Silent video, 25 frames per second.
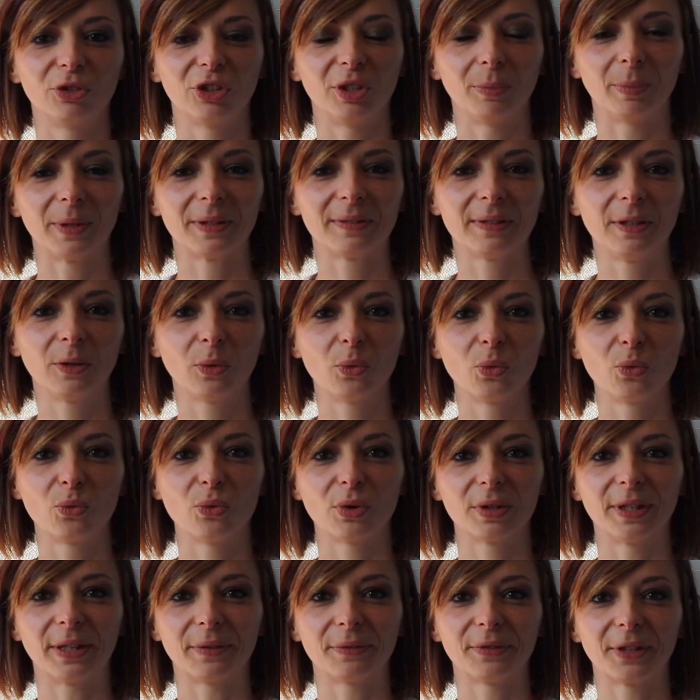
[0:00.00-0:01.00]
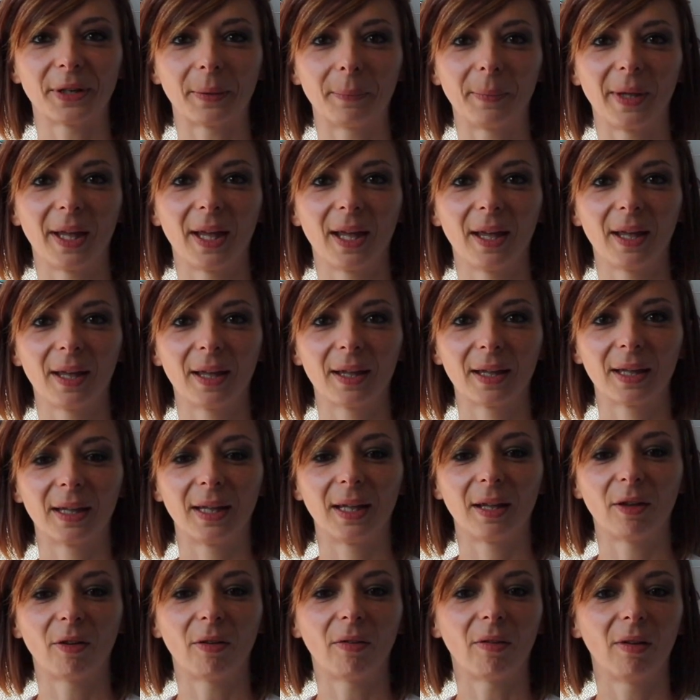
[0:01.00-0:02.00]
J'ai passé le concours d'infirmière
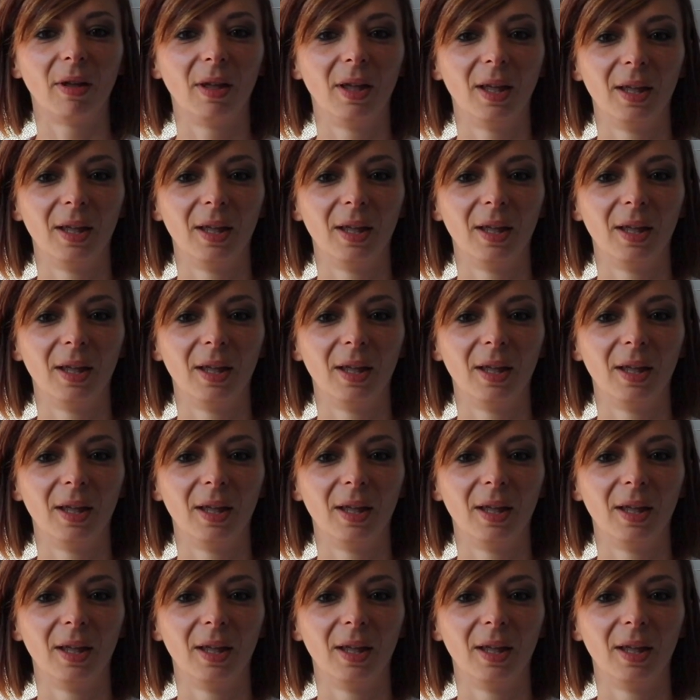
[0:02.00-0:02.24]
et euh,